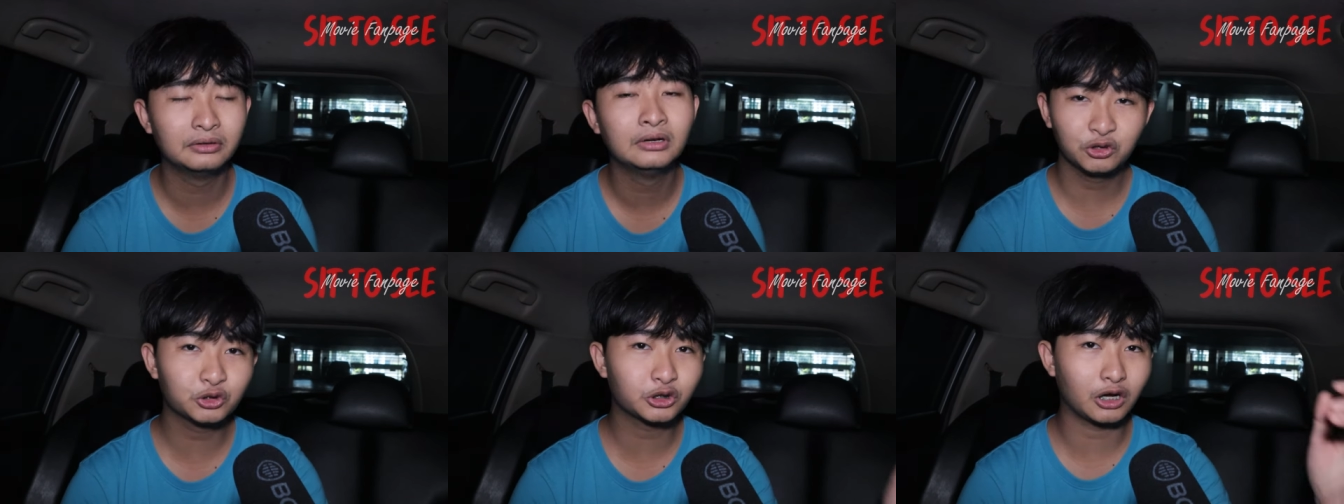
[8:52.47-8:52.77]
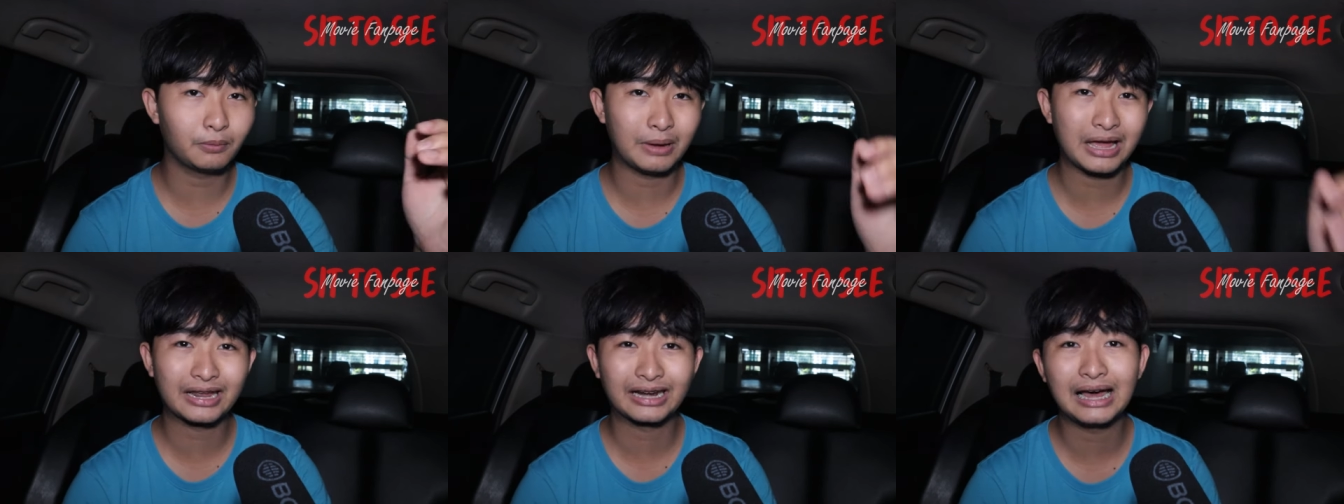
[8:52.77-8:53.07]
สู้
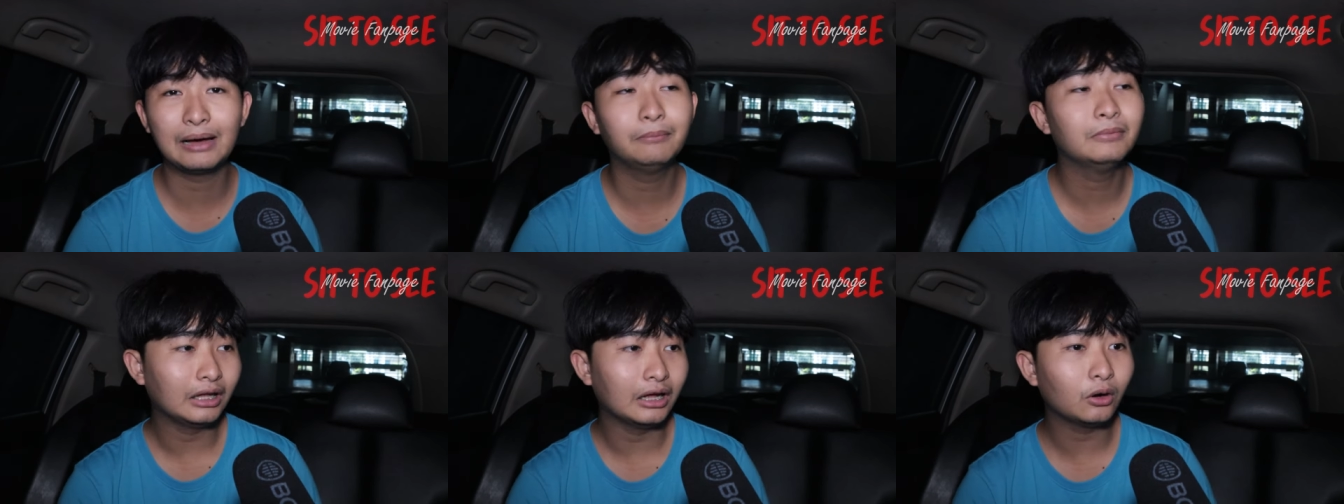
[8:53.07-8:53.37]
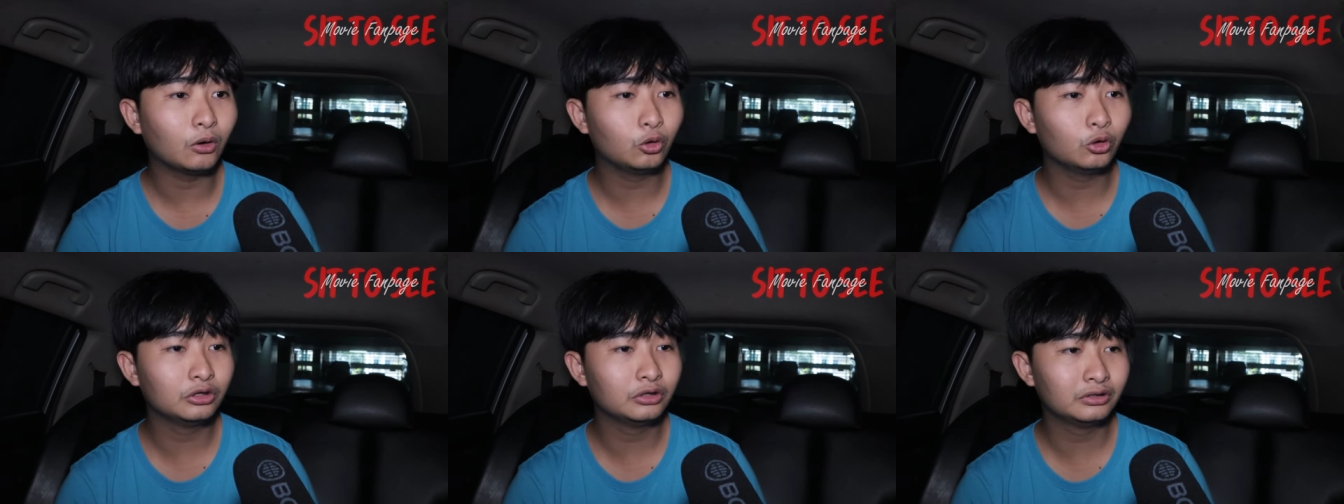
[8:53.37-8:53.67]
ต่อไปครับ
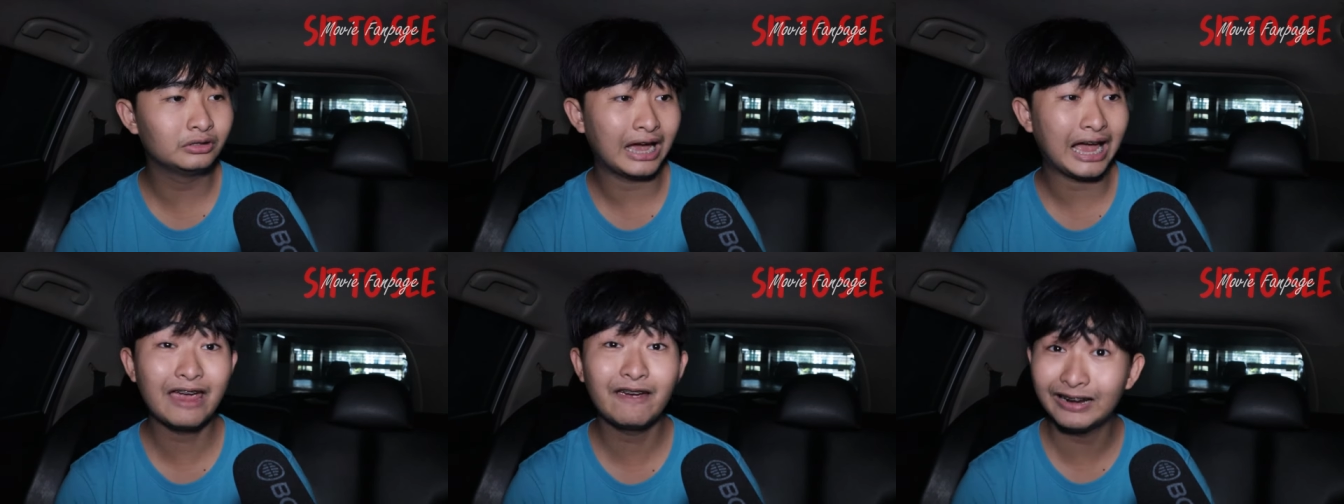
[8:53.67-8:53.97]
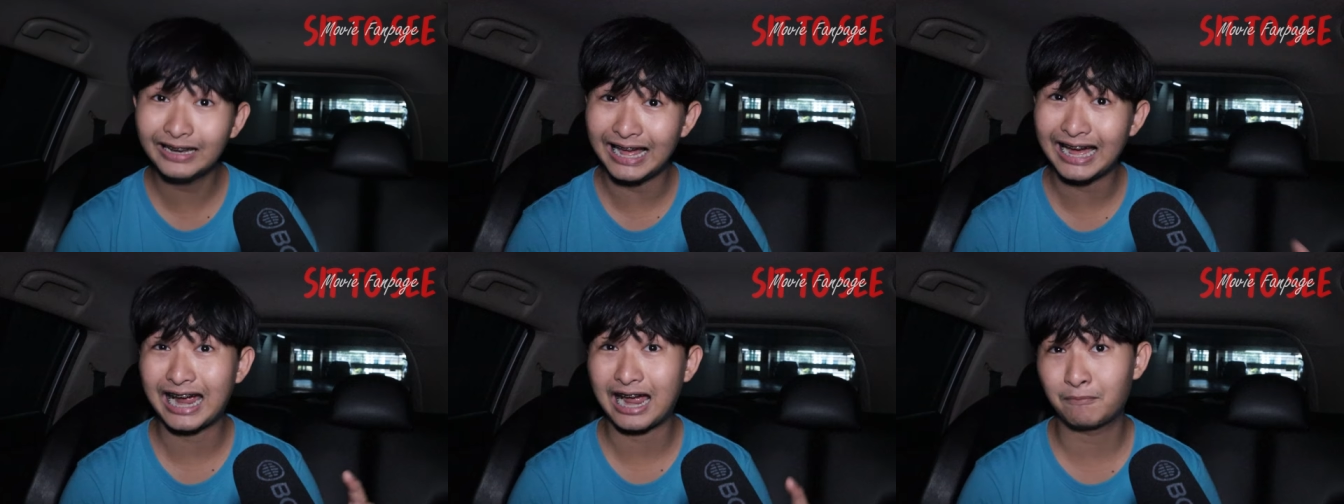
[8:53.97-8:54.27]
ถ้าคุณให้
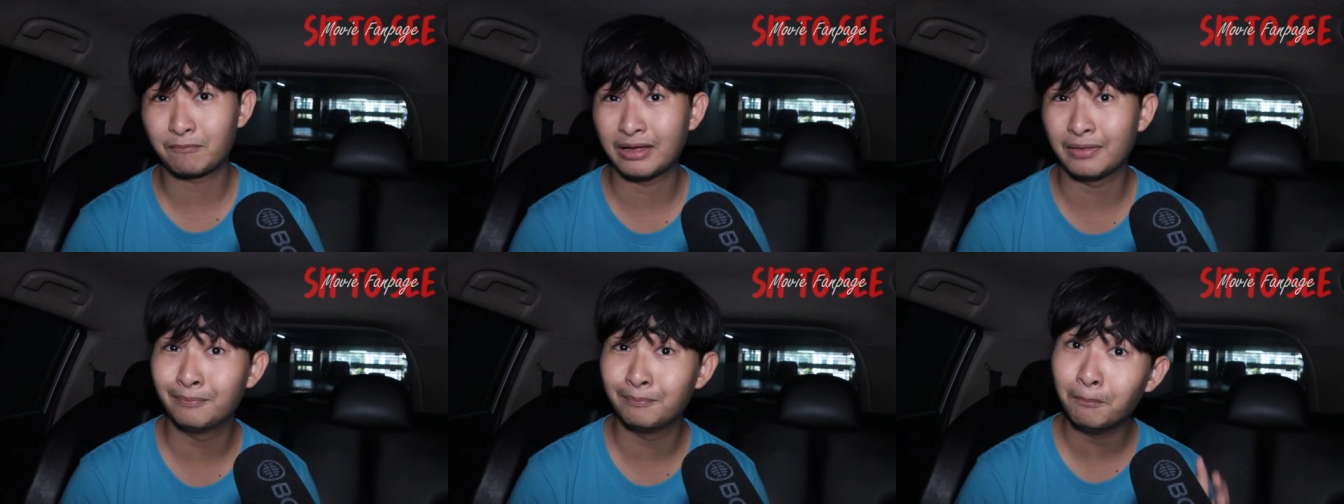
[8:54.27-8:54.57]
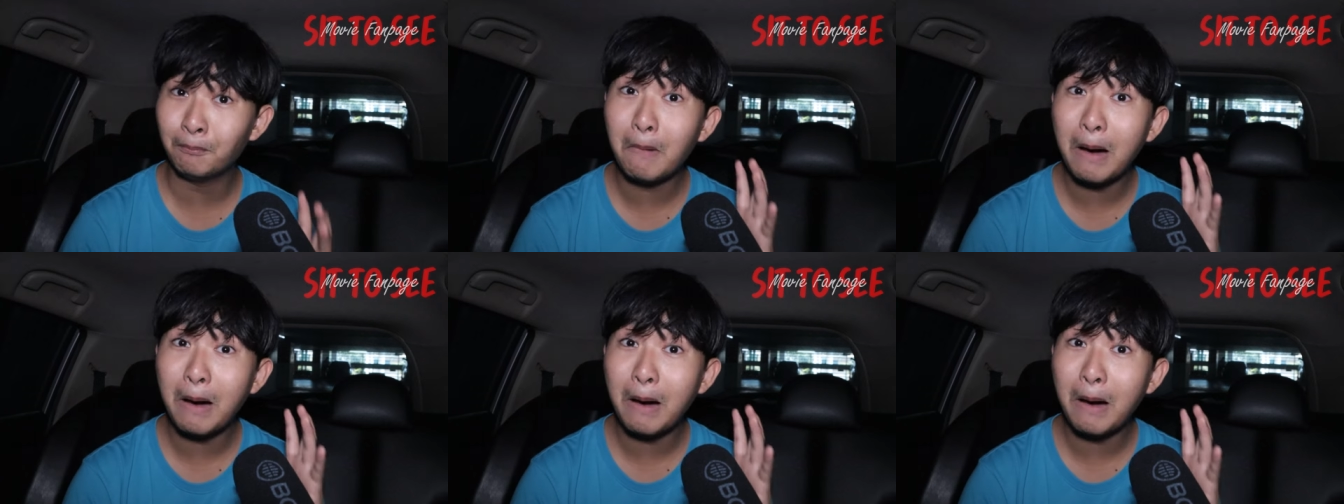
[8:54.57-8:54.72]
เวลากับมัน